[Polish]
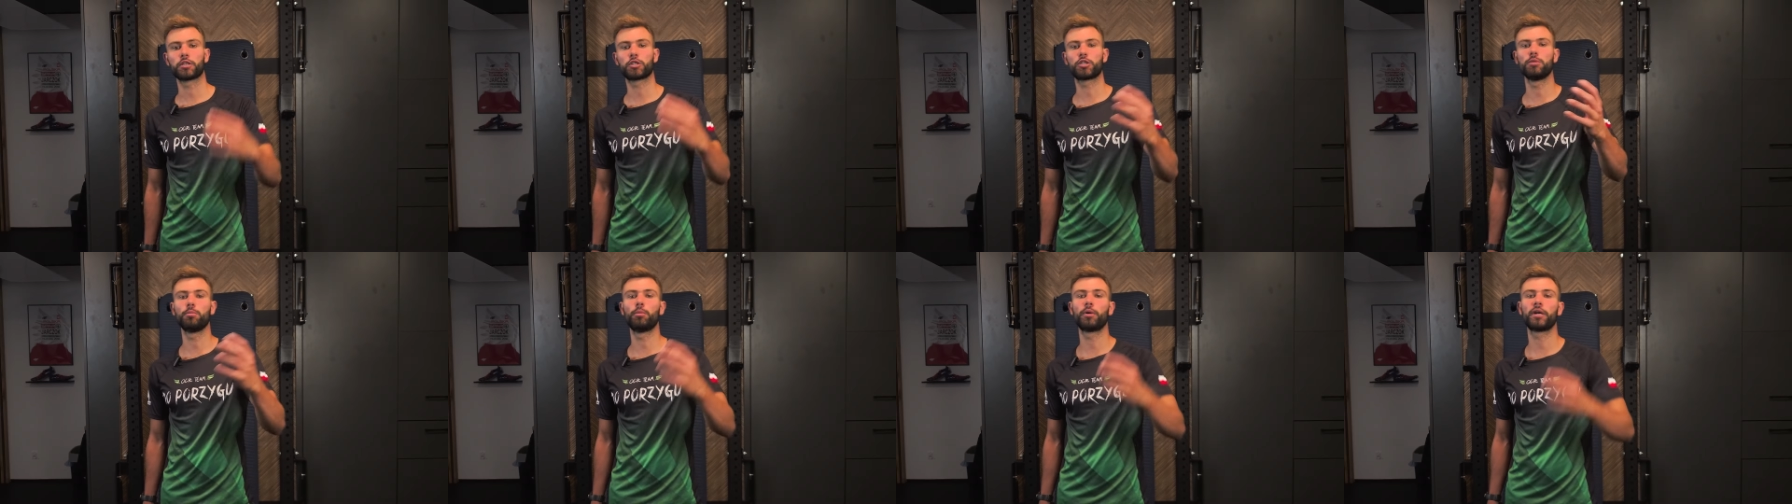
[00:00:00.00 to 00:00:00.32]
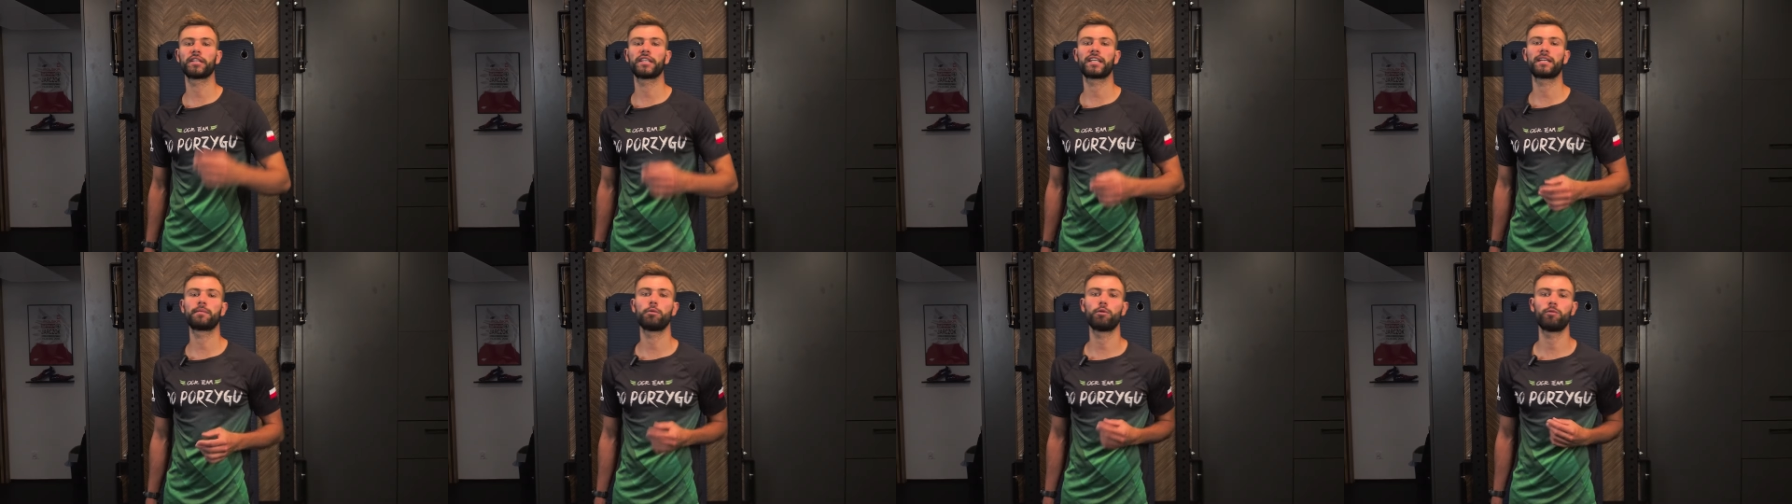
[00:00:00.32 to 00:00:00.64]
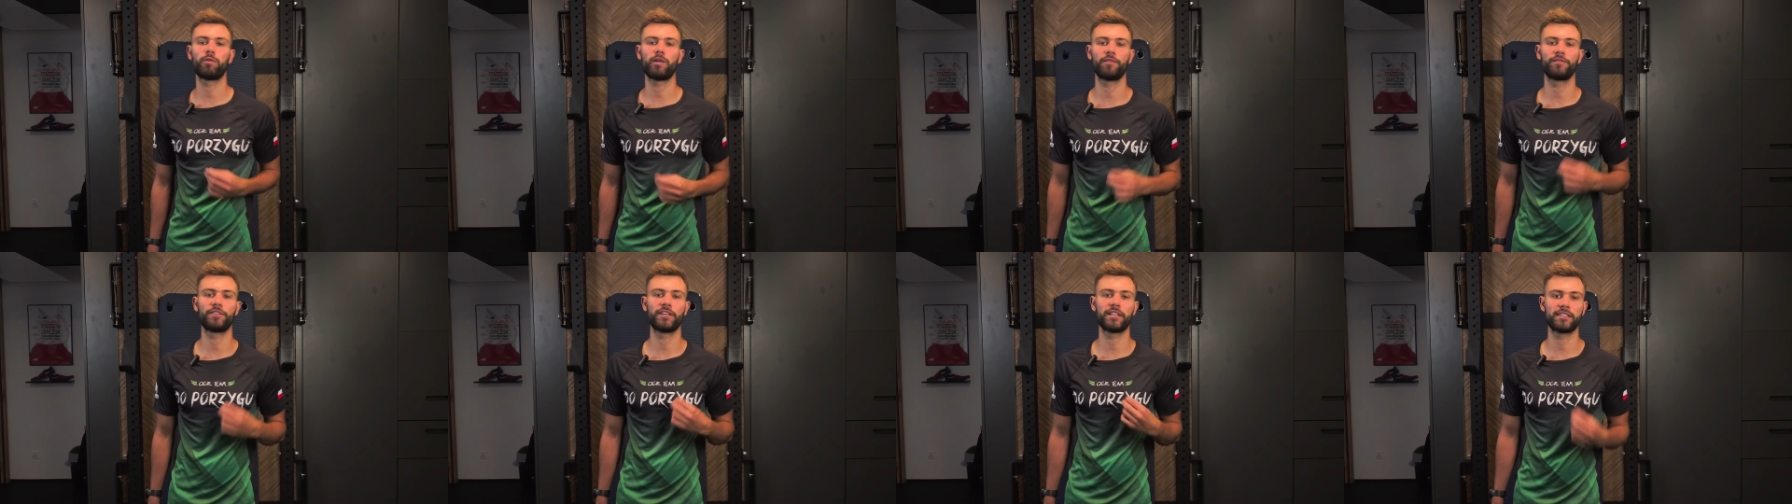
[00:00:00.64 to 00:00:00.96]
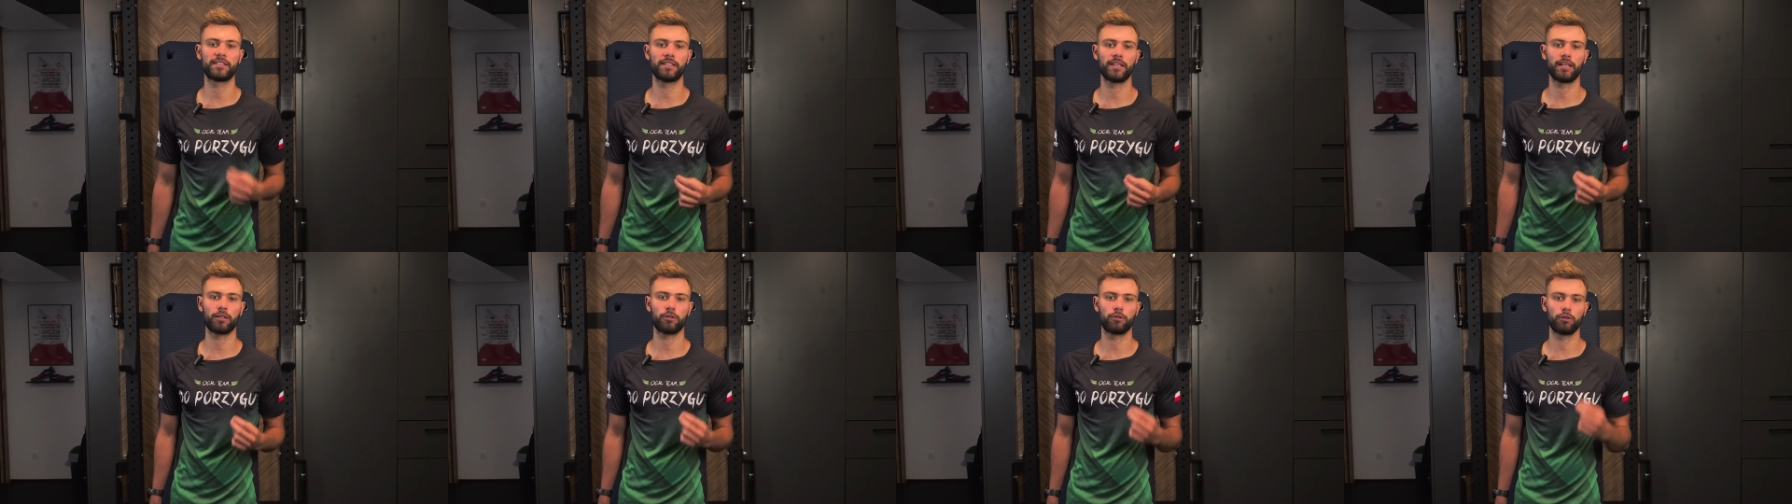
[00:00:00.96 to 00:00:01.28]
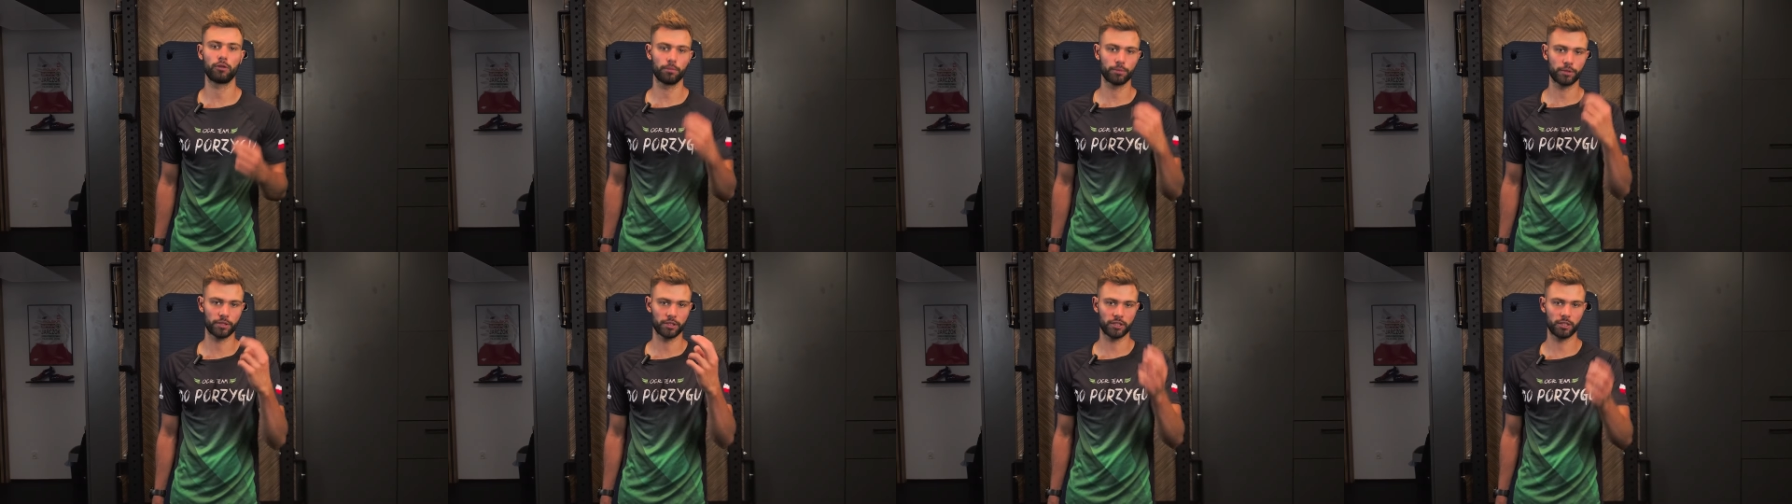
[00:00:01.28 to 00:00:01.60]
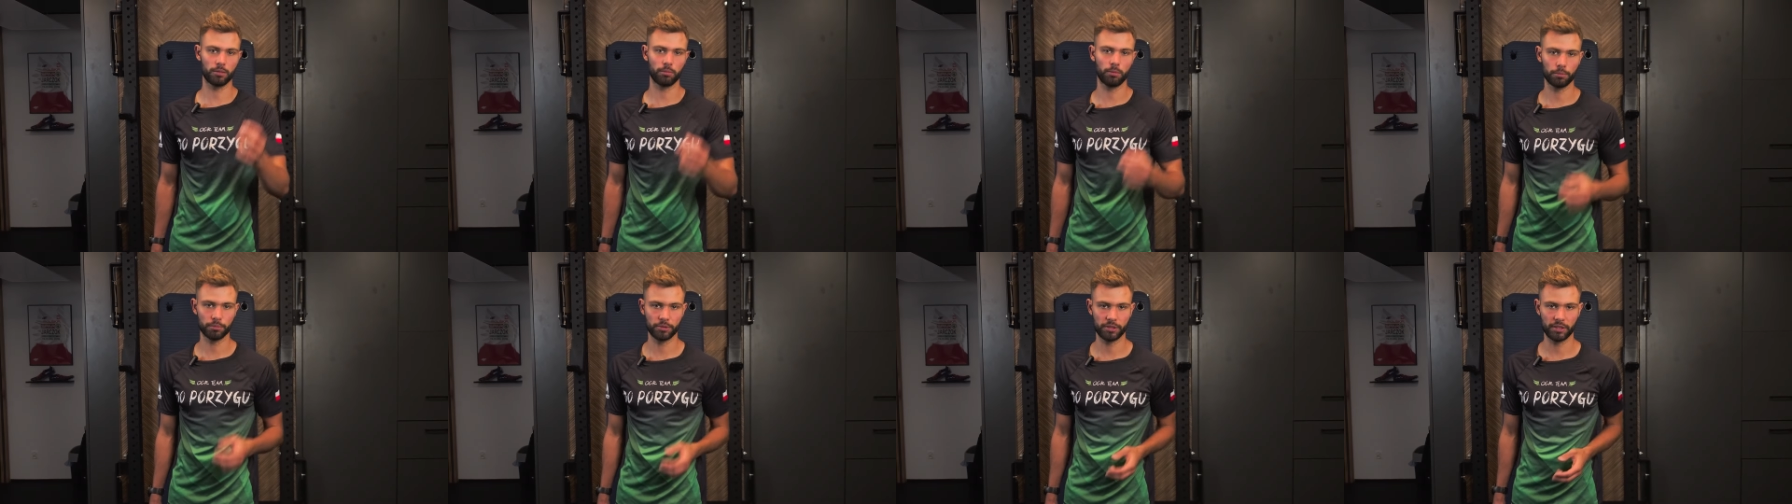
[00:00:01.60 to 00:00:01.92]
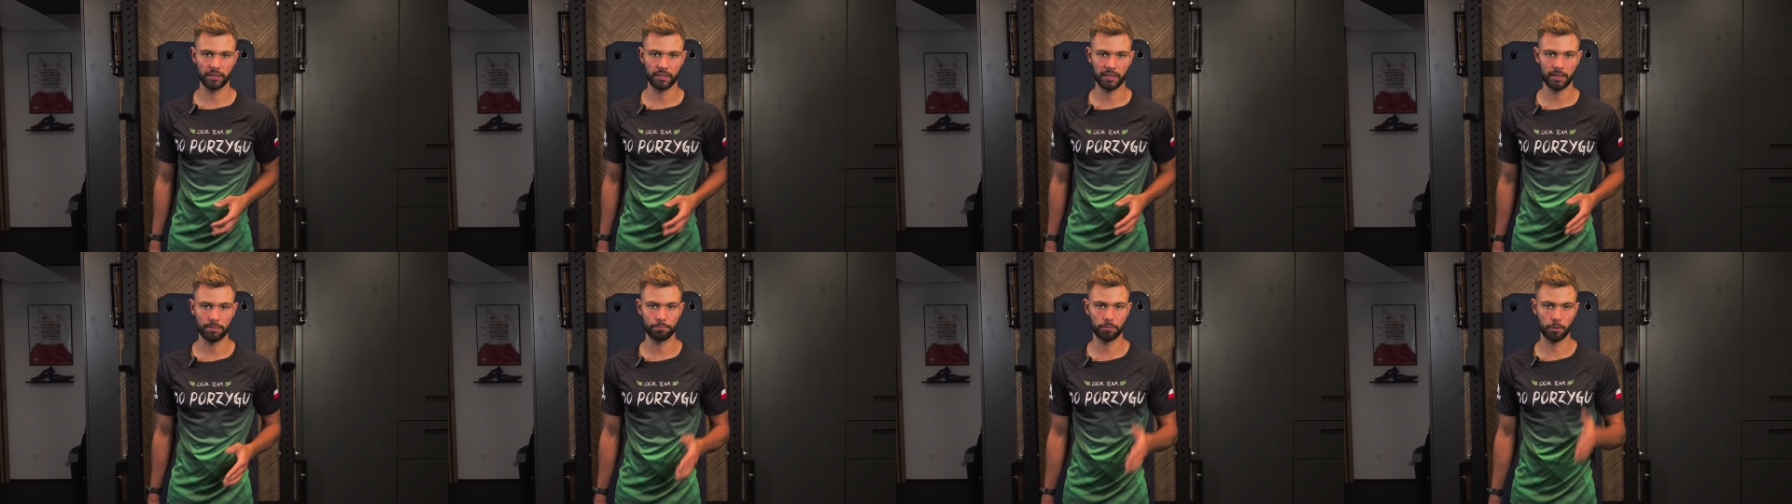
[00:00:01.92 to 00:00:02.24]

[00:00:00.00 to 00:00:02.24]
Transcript: Jeśli moja darmowa wiedza, którą się z Tobą dzielę,